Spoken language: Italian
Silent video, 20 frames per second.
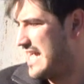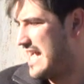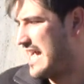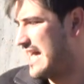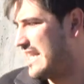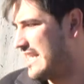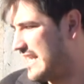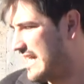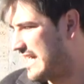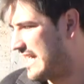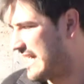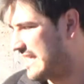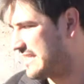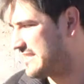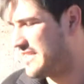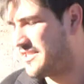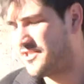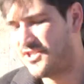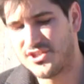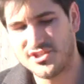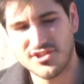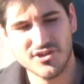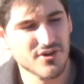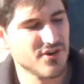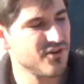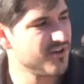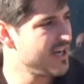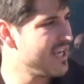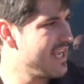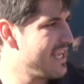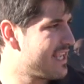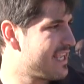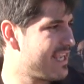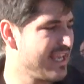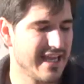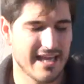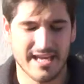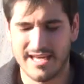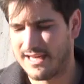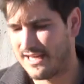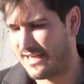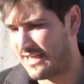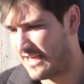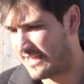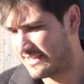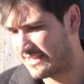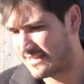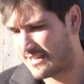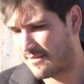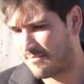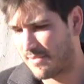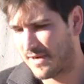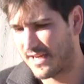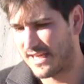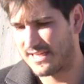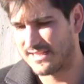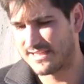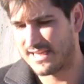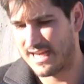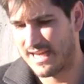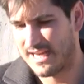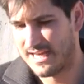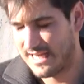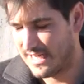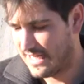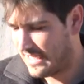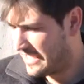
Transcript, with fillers: alla decisione che eh, è stata presa